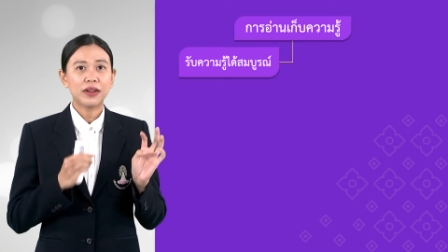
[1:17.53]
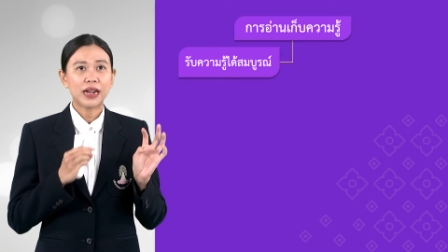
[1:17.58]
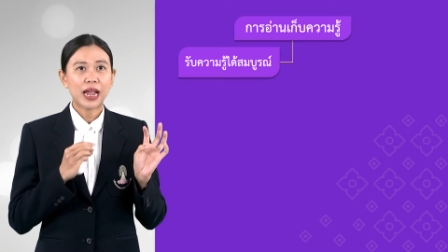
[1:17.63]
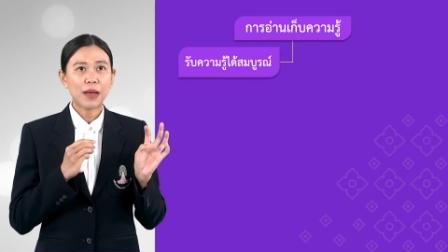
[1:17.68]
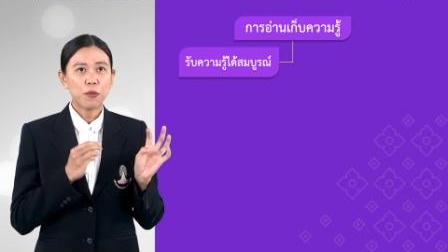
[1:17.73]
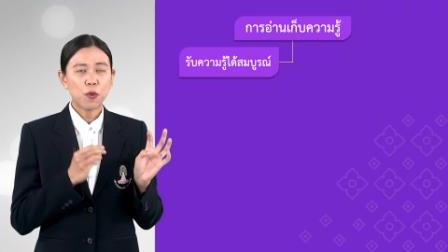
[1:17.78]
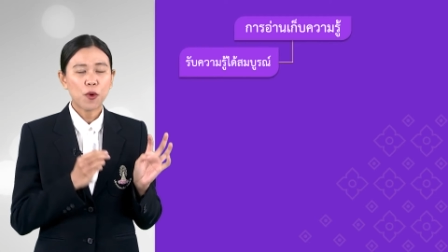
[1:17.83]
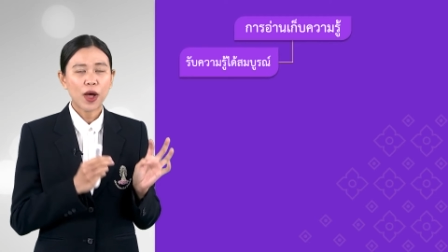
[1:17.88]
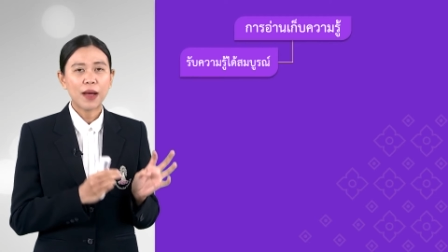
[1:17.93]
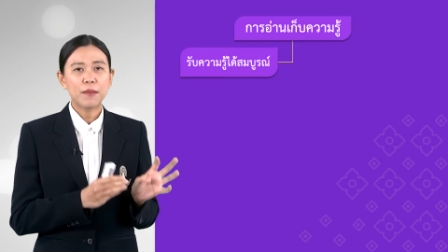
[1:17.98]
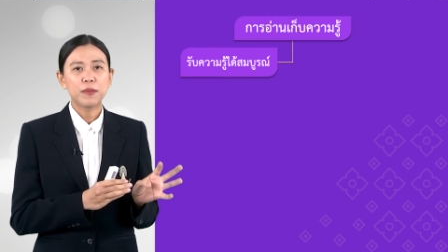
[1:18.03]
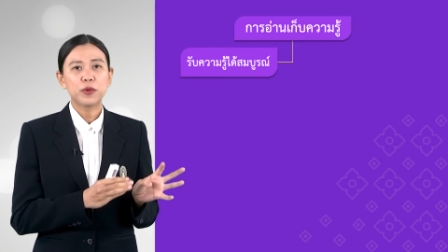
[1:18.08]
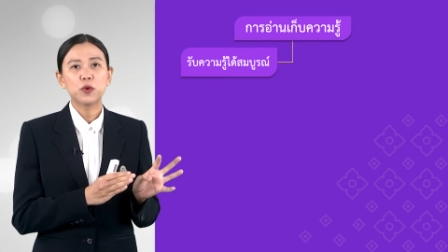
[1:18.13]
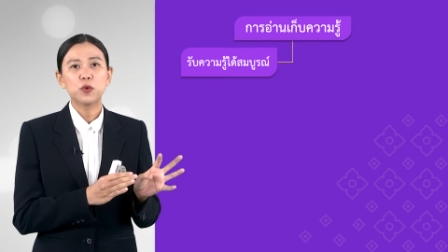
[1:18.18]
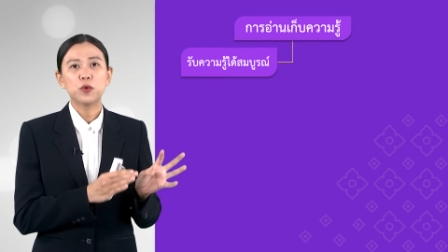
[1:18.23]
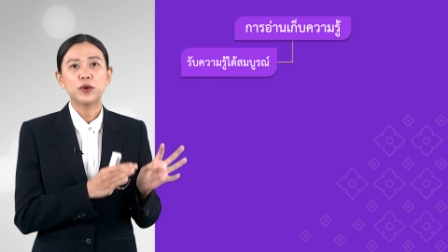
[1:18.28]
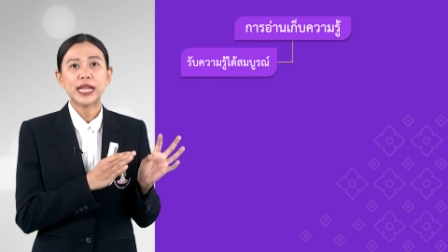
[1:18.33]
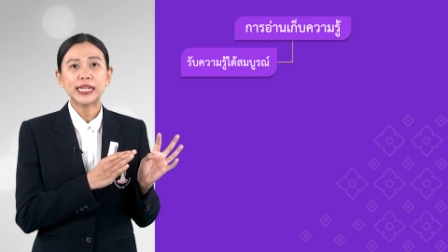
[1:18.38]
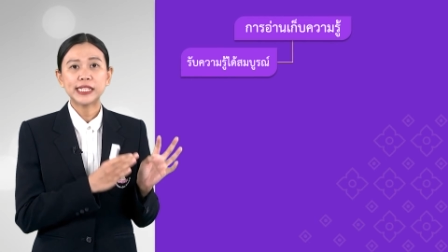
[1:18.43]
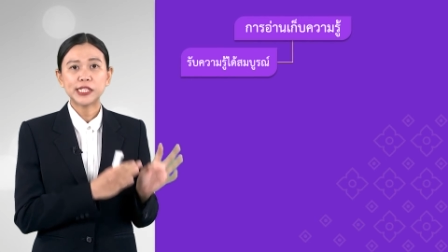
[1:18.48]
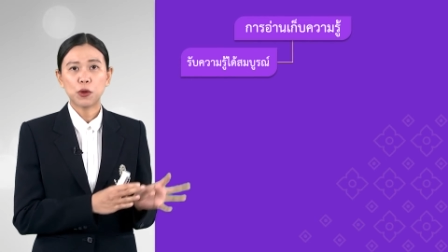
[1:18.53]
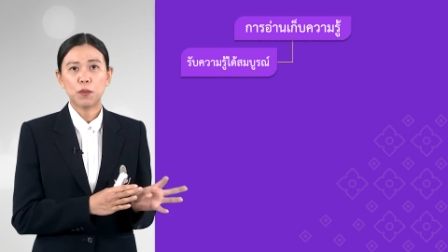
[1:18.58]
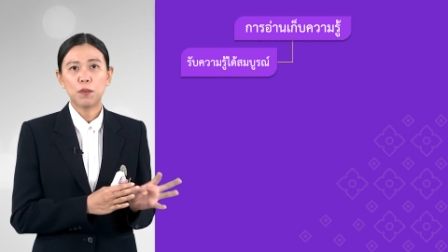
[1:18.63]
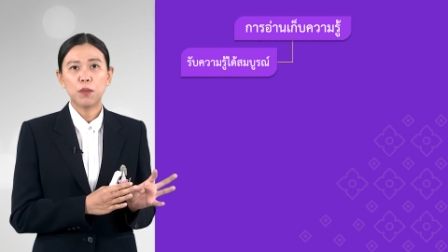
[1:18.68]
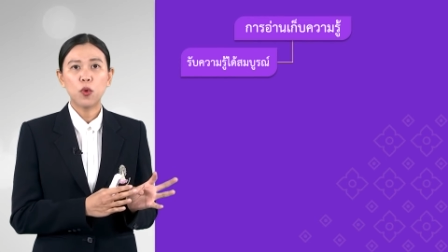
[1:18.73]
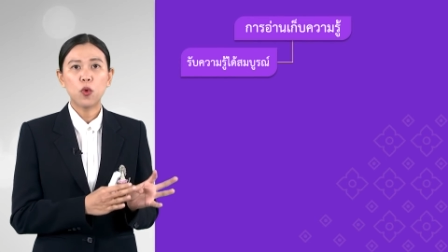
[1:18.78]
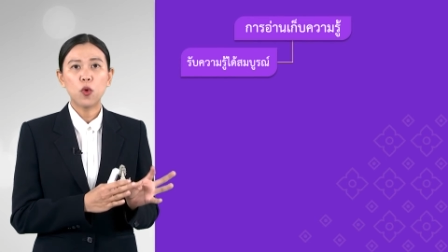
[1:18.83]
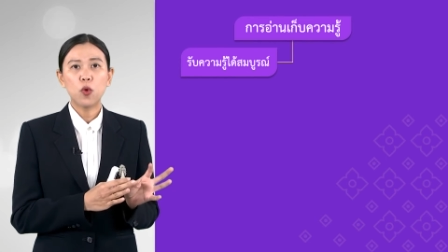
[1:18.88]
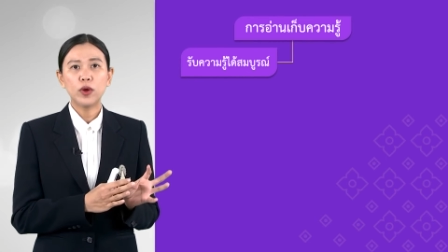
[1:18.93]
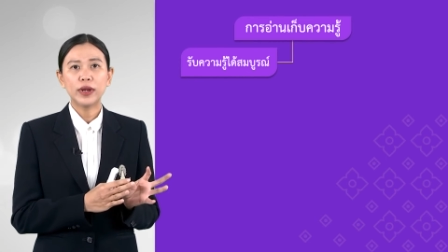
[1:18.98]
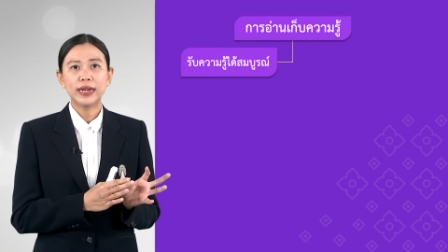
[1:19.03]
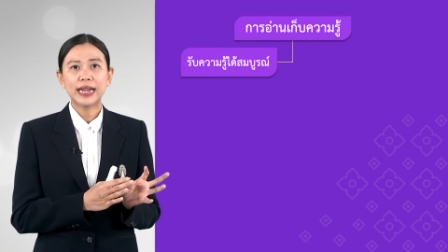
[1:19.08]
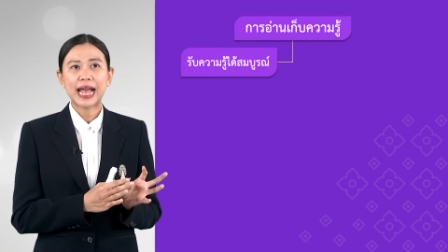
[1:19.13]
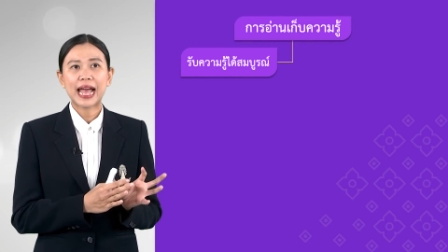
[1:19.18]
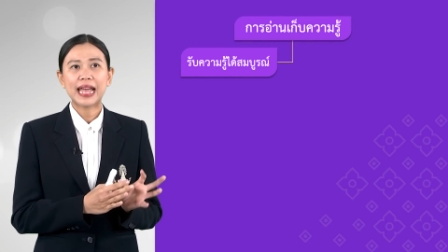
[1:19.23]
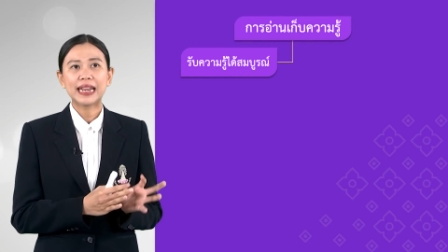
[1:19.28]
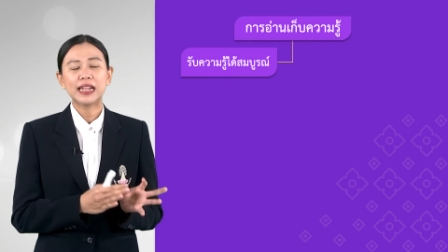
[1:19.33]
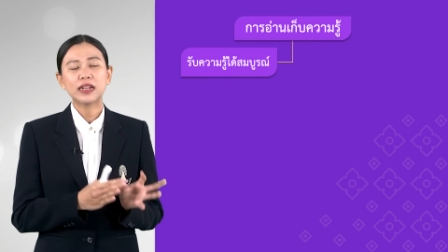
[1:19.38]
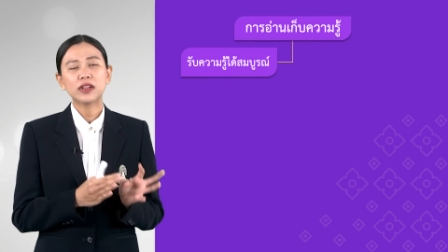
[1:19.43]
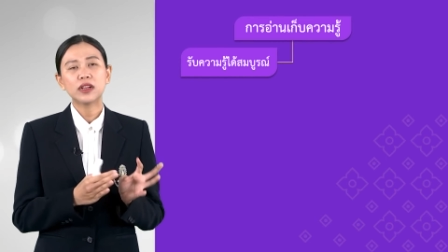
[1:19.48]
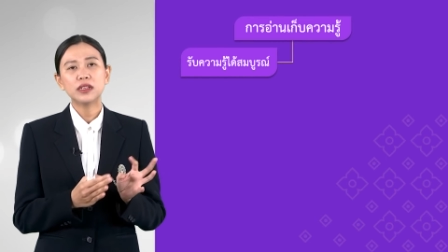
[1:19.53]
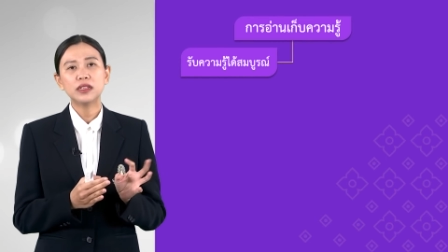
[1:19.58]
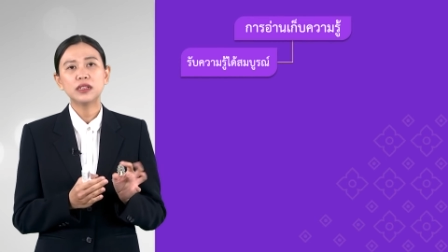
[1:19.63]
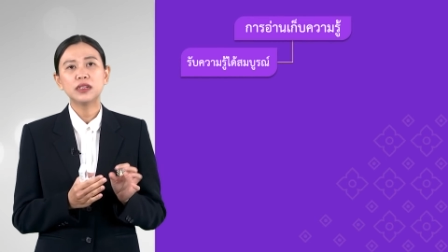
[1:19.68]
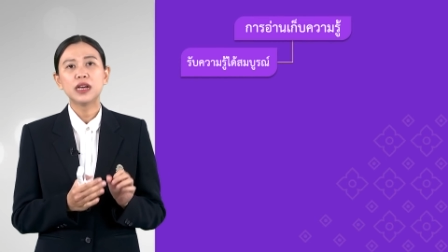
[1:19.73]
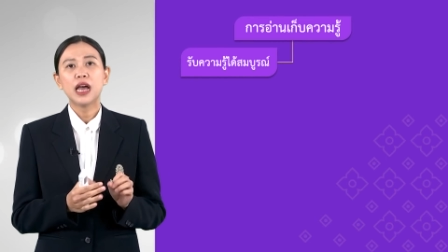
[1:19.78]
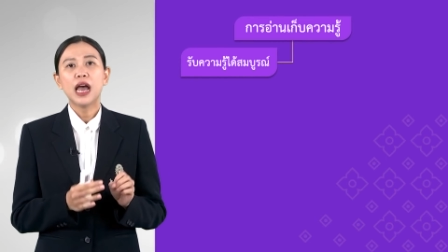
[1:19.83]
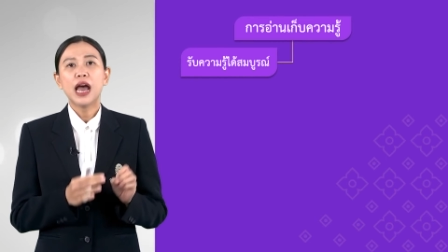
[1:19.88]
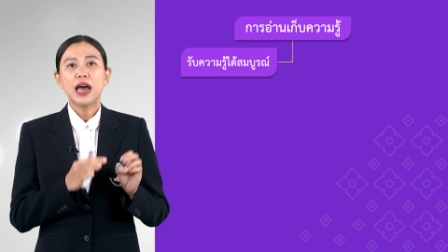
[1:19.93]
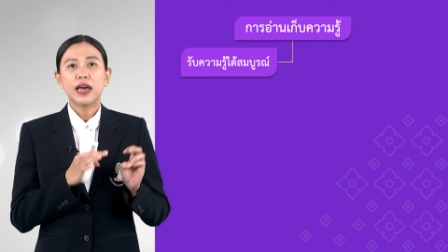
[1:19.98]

รับความรู้ได้สมบูรณ์นะคะ นั่นก็คือ